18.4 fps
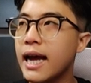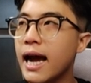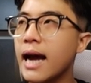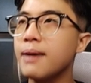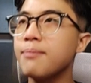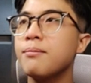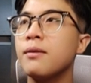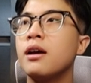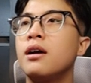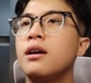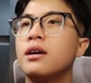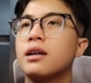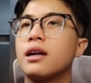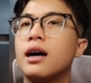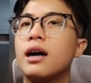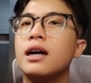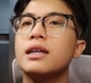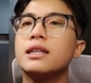khác
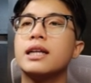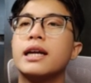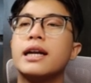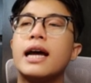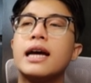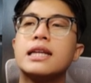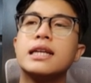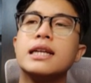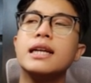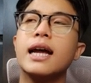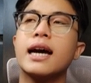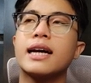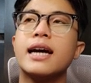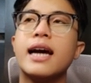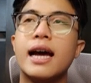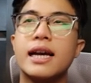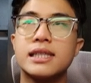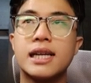đó thì đây chính là
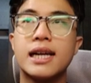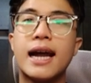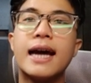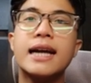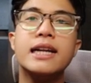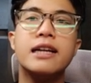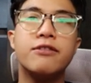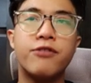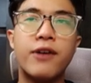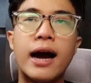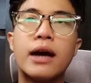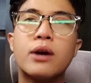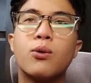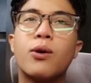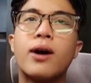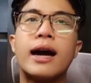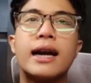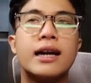cái hệ sinh thái DeFi
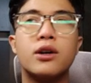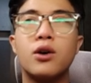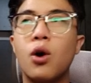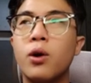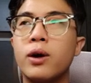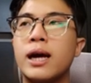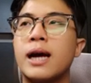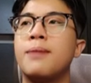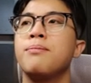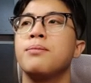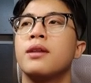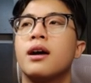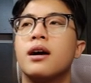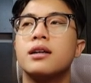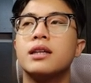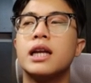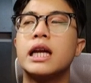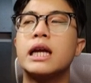của Cardano nè
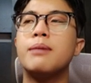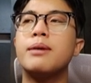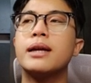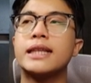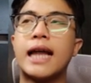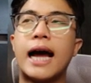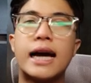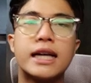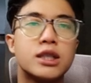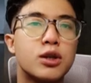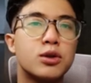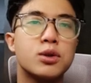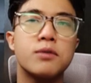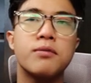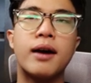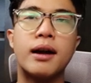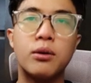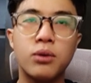ở thời điểm hiện tại
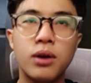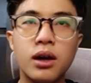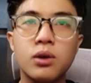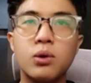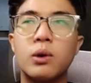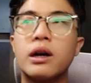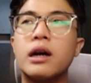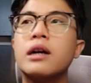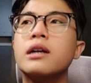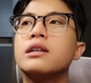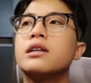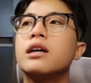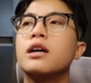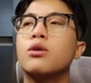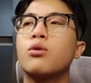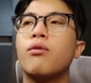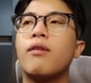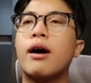total value lock của nó
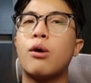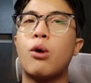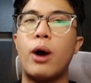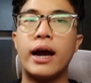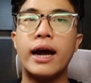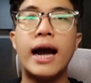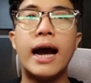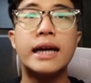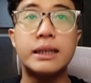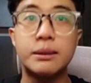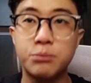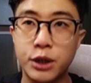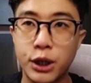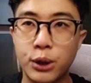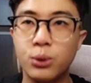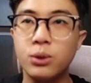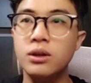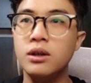rơi vào khoảng 200
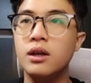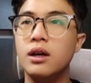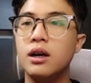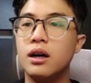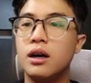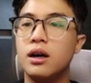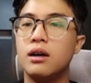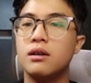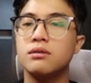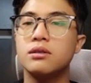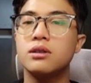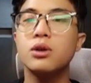triệu uh,